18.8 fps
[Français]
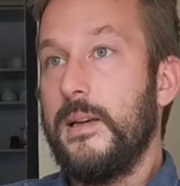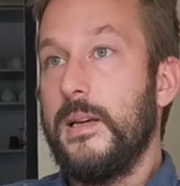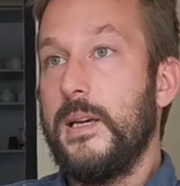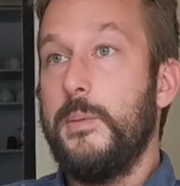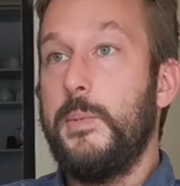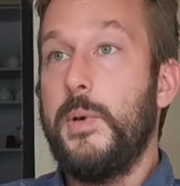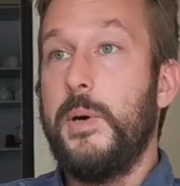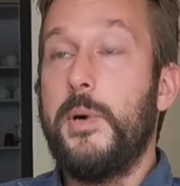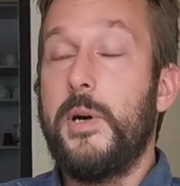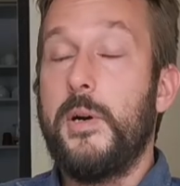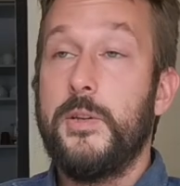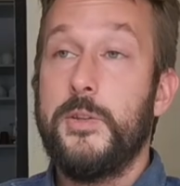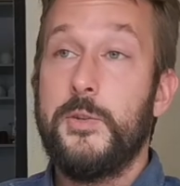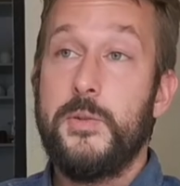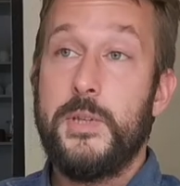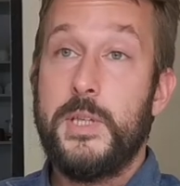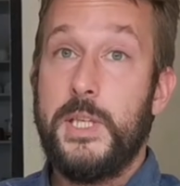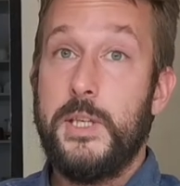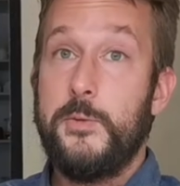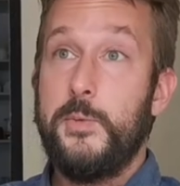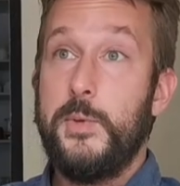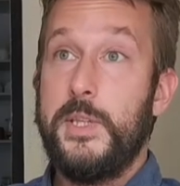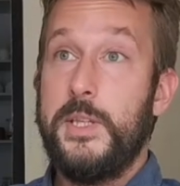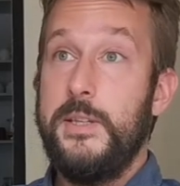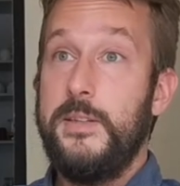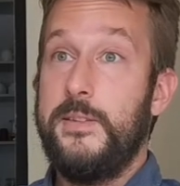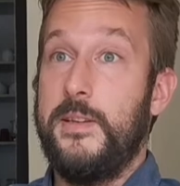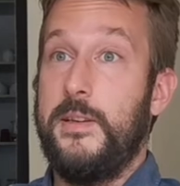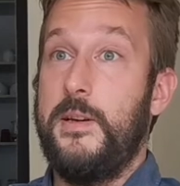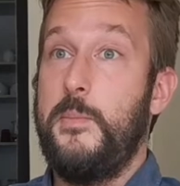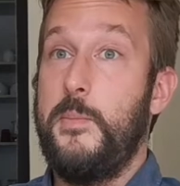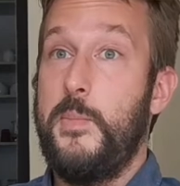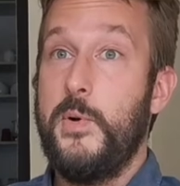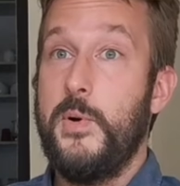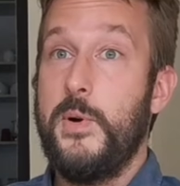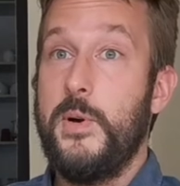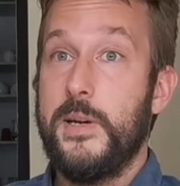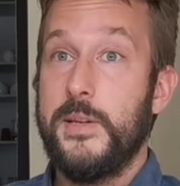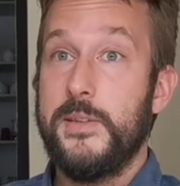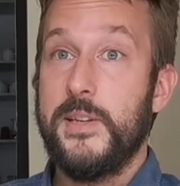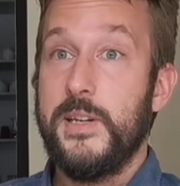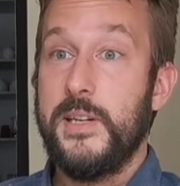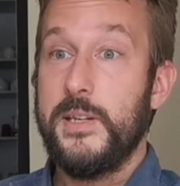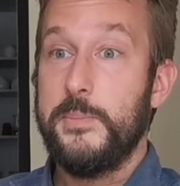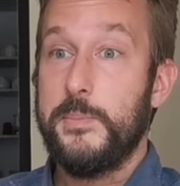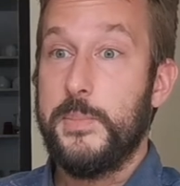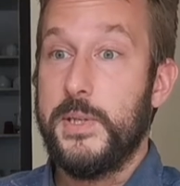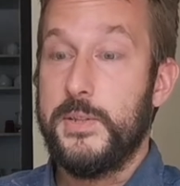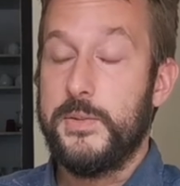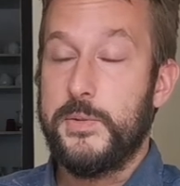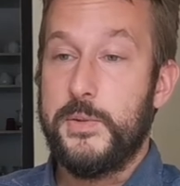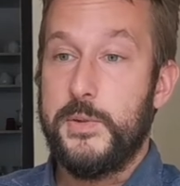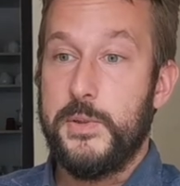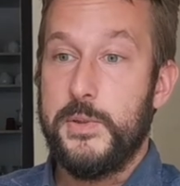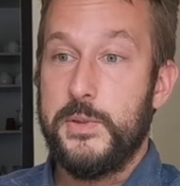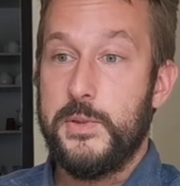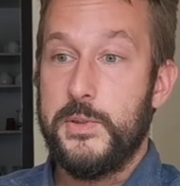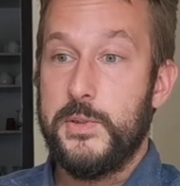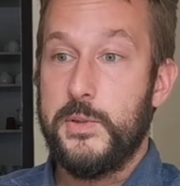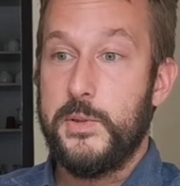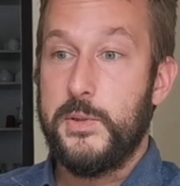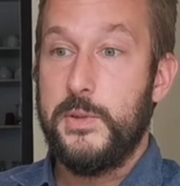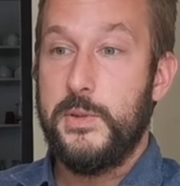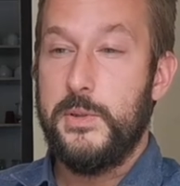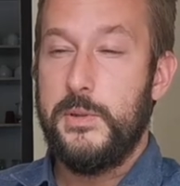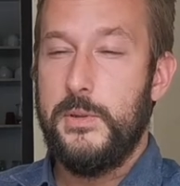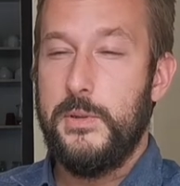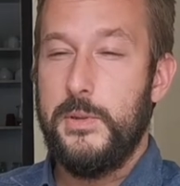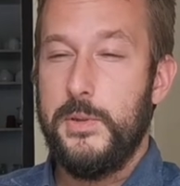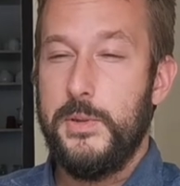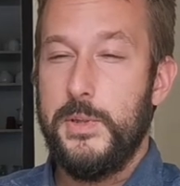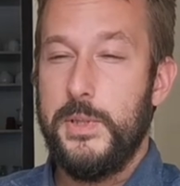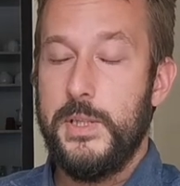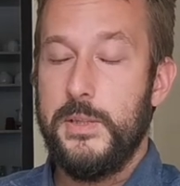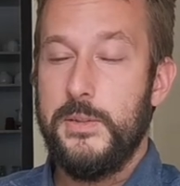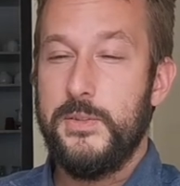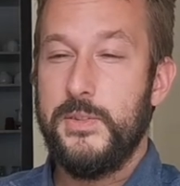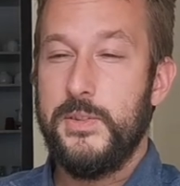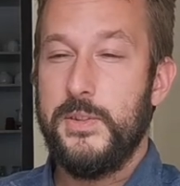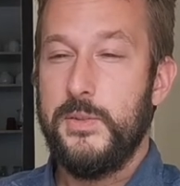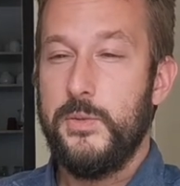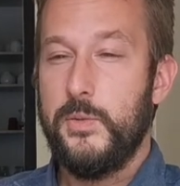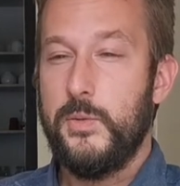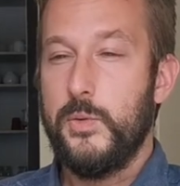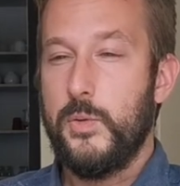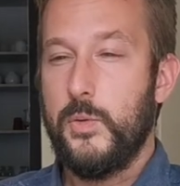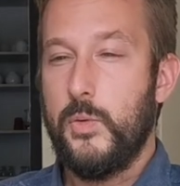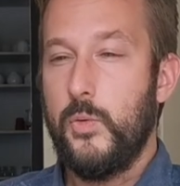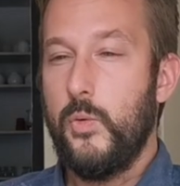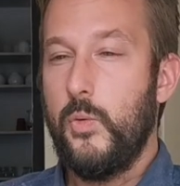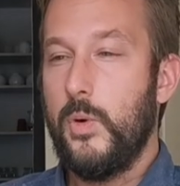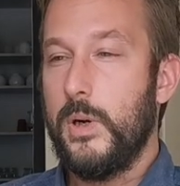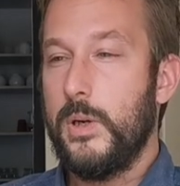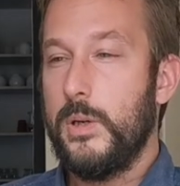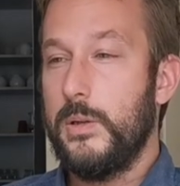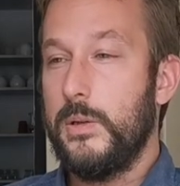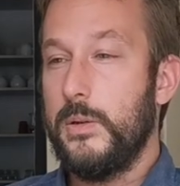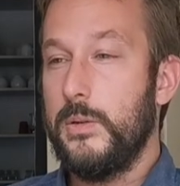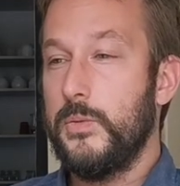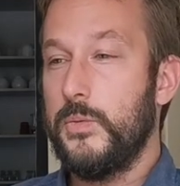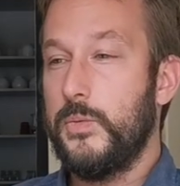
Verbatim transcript: Eh ben, ma relation avec YesWiki, c'est un peu un hasard parce que je connaissais de loin